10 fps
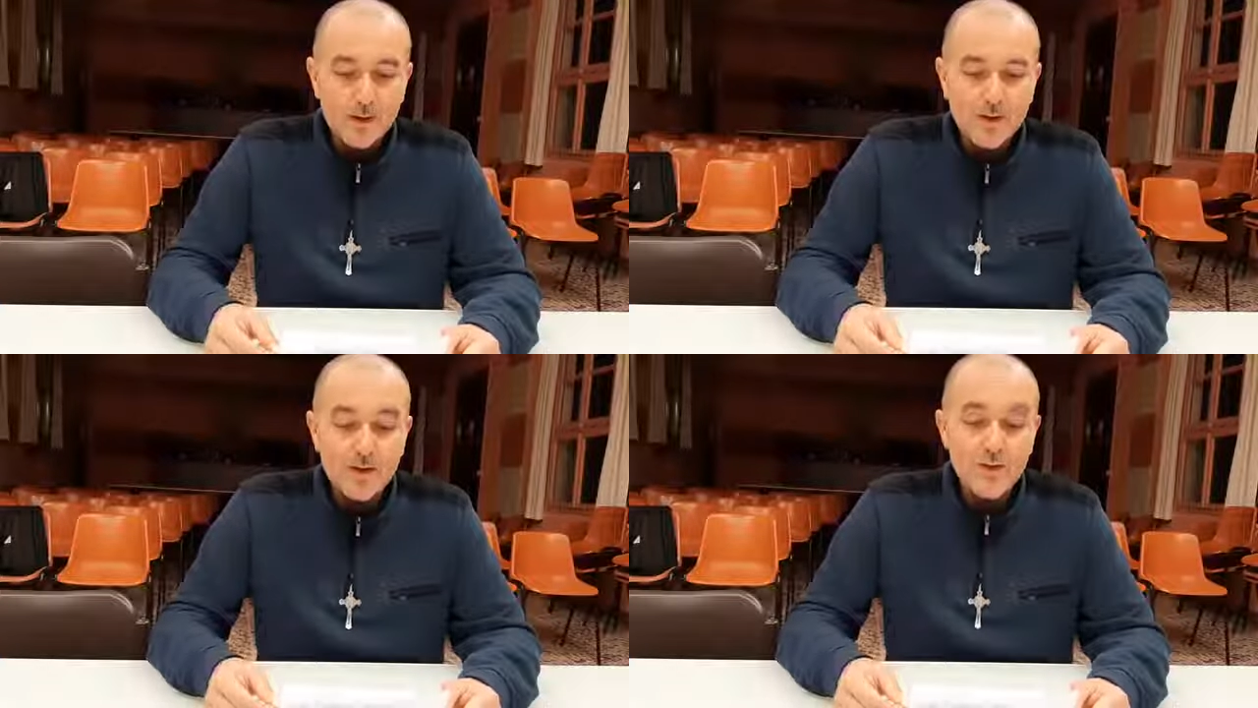ma
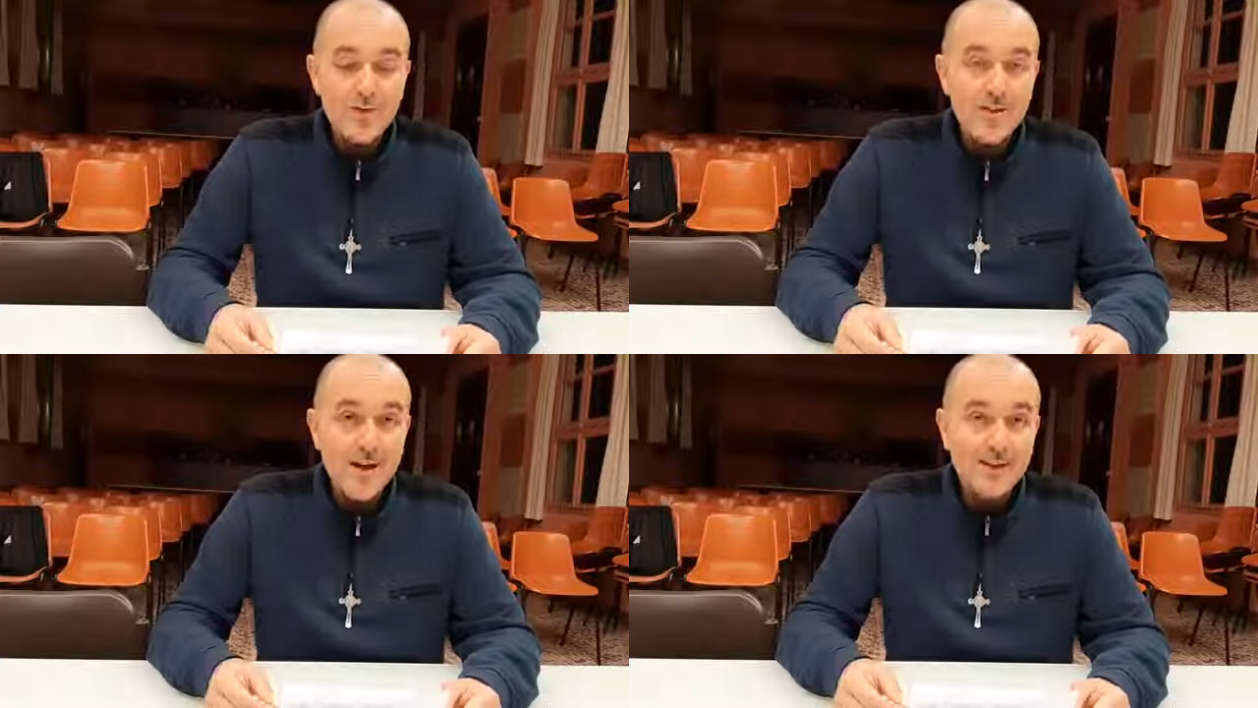ha detto
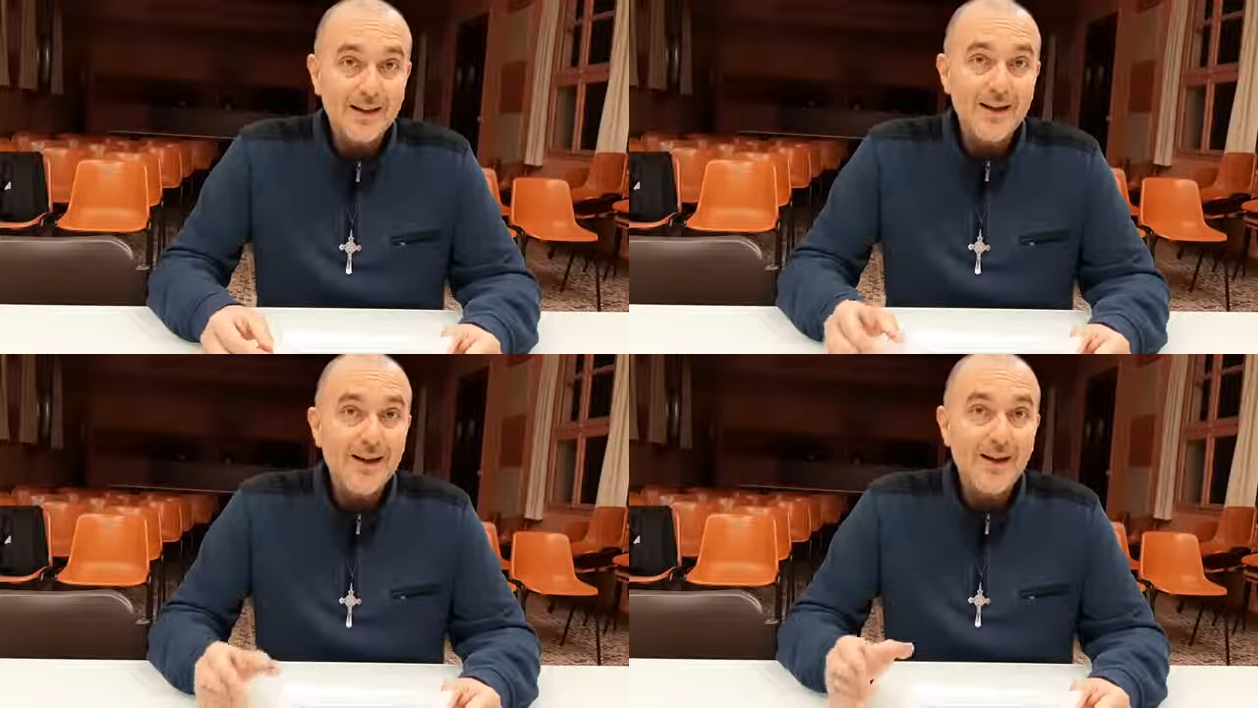
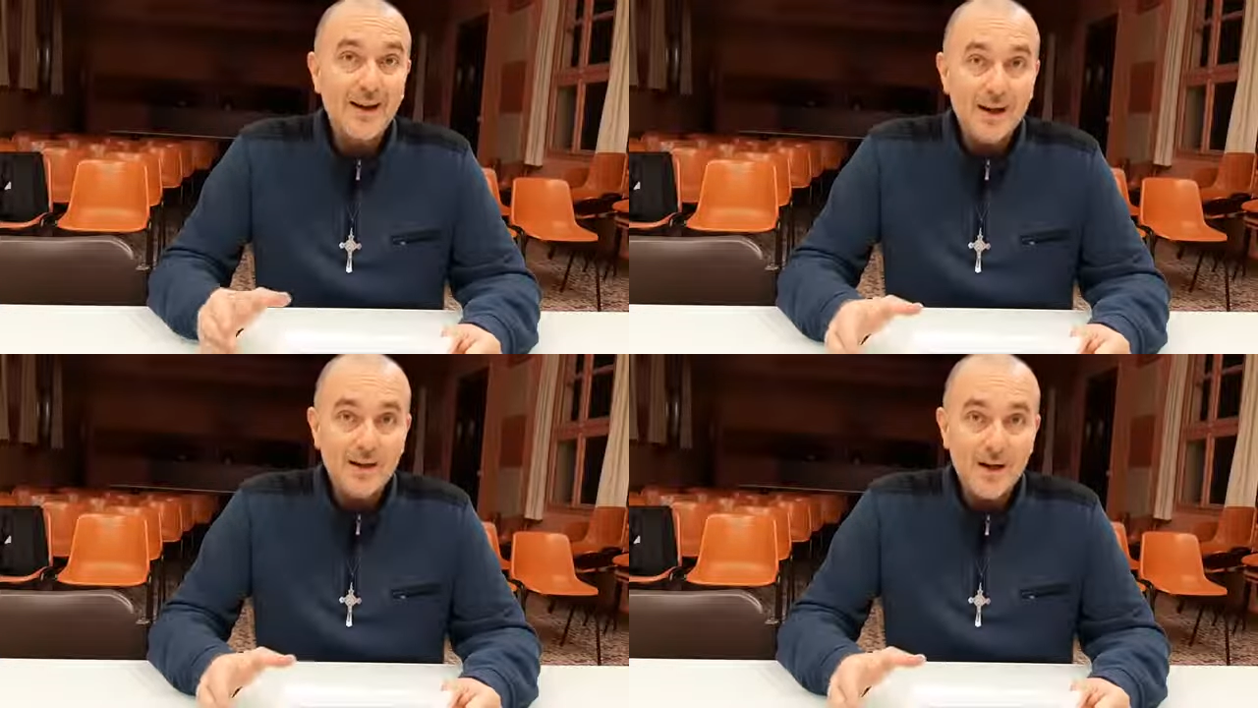Satana
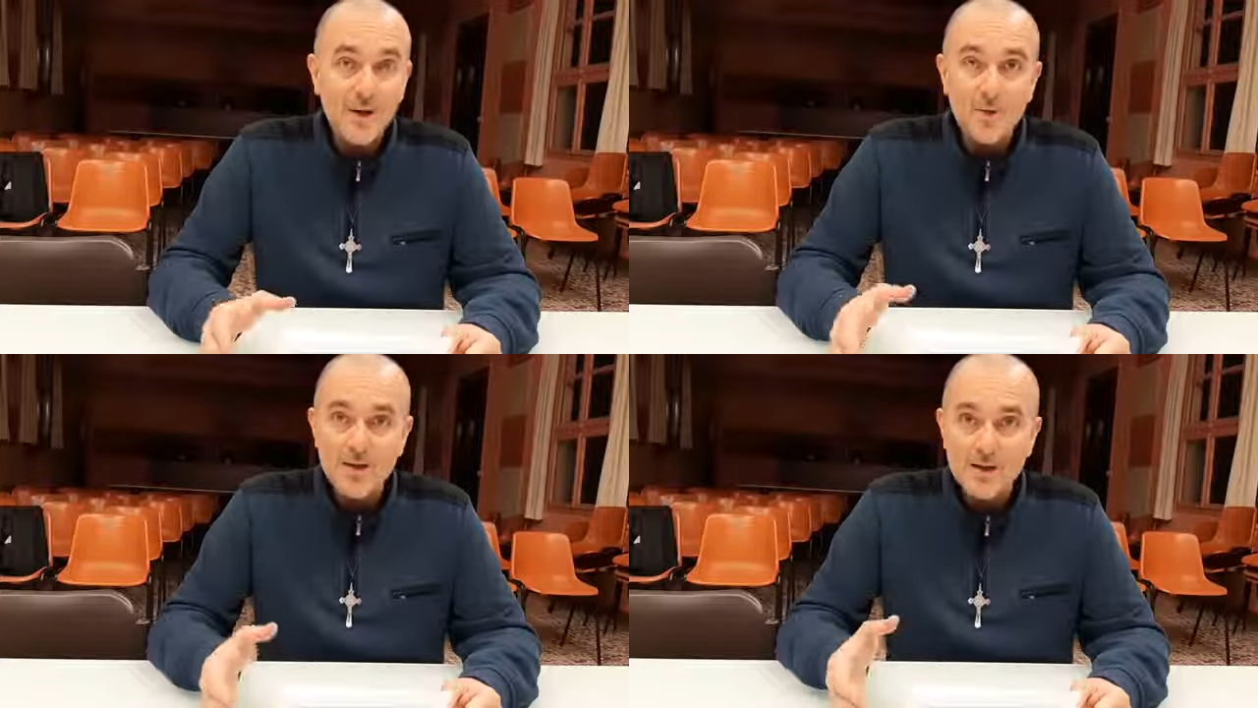regna,
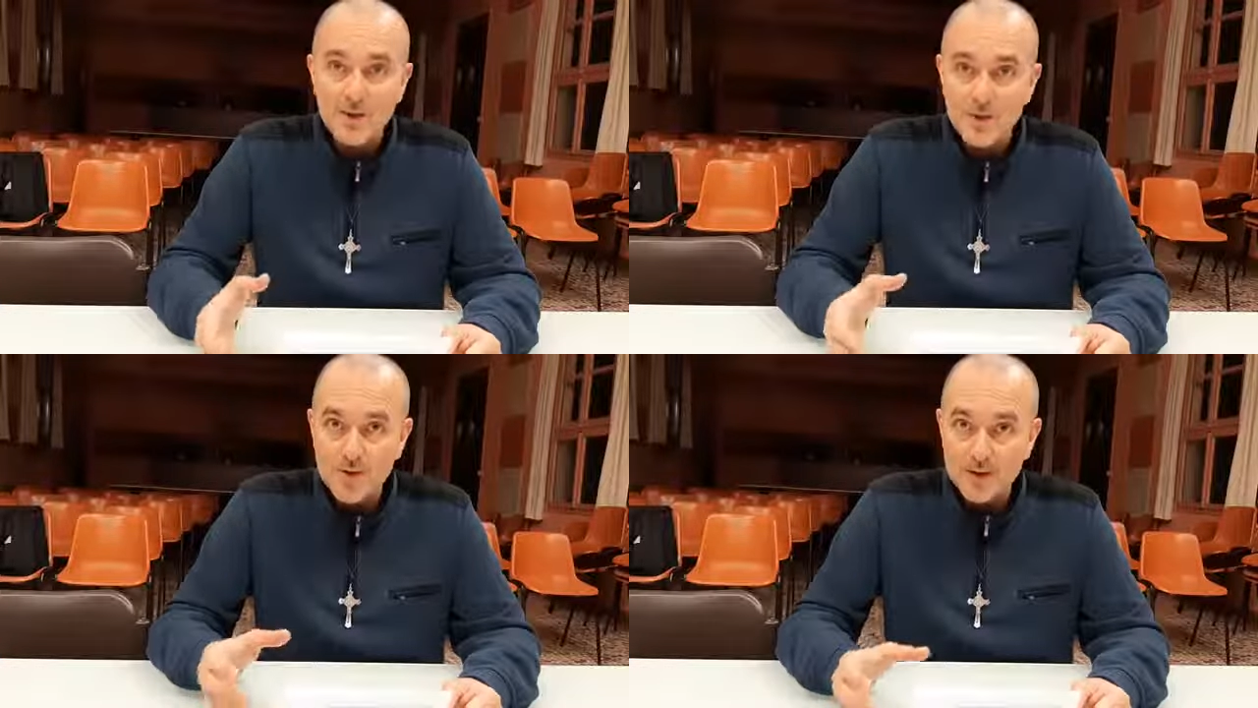come se
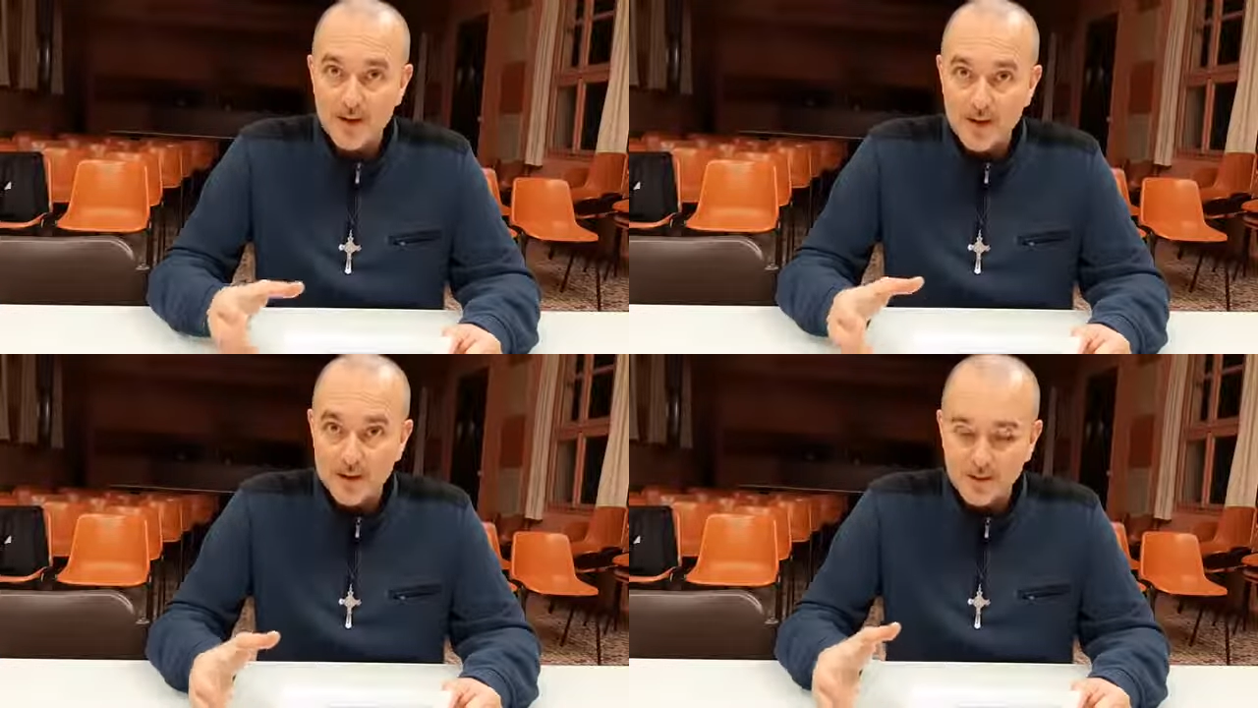fosse
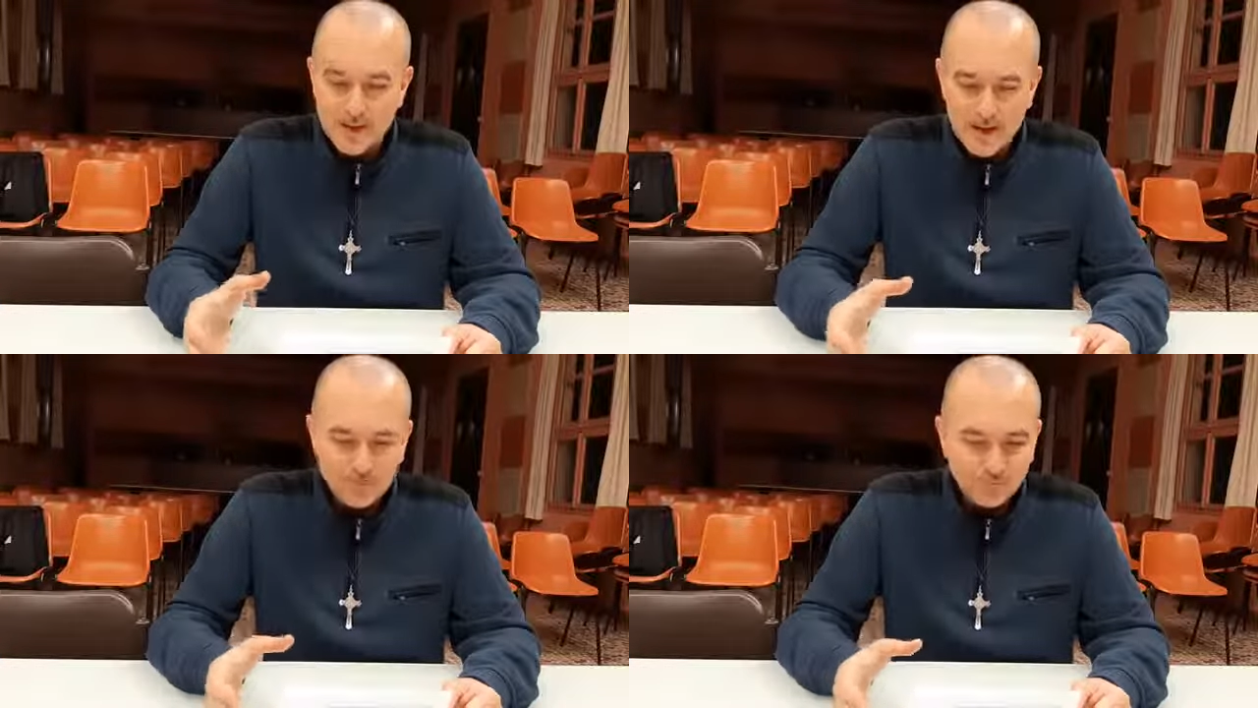per
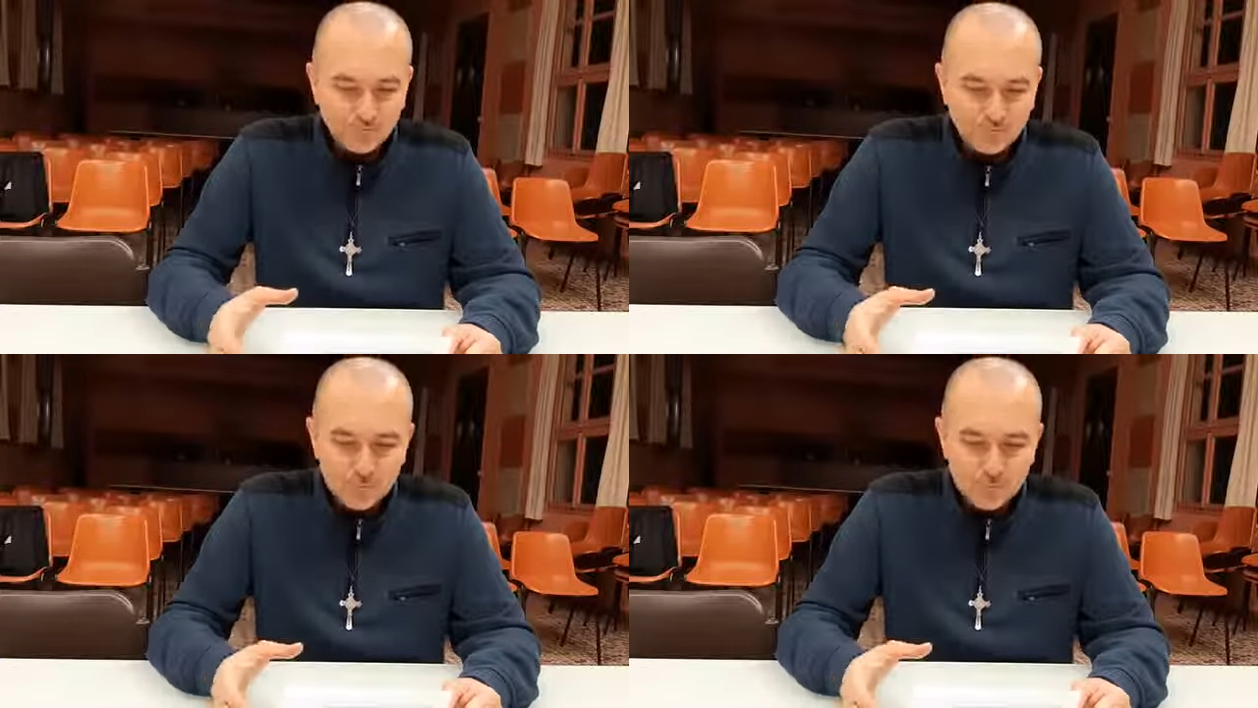arrivare a